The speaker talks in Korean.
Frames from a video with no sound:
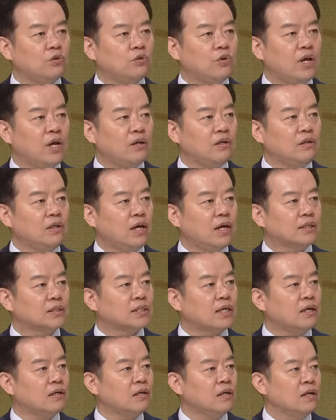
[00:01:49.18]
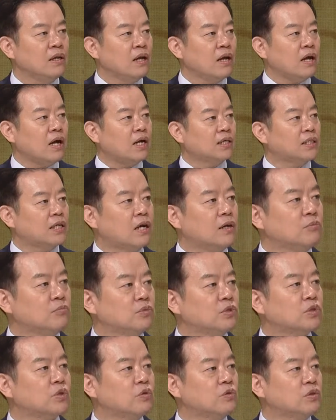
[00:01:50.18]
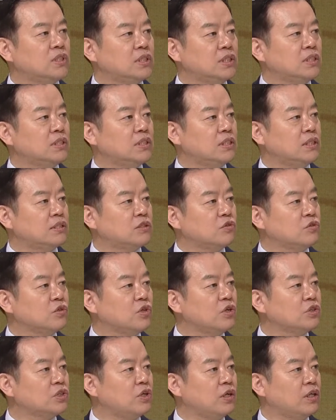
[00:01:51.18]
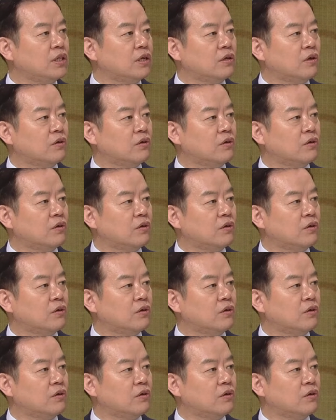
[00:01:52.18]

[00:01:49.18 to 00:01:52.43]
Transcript: 뒤에는 항상 가장 무서운 진실이 숨겨져 있는